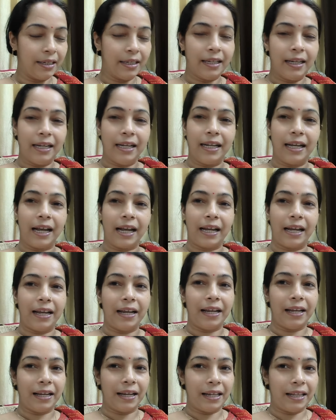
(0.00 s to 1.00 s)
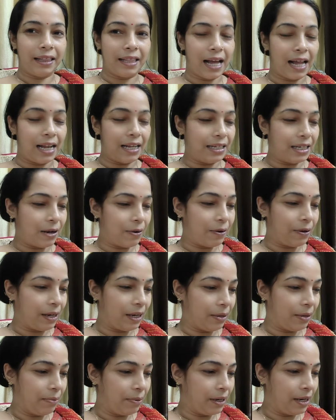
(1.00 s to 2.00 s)
इनके अकेले के लिए दाल चावल
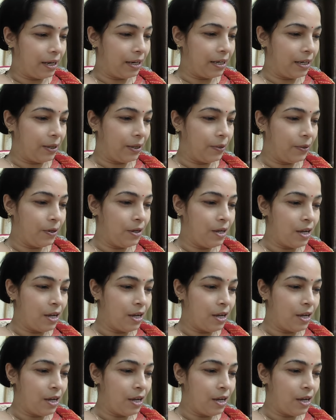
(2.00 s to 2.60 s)
नहीं बनाती हूँ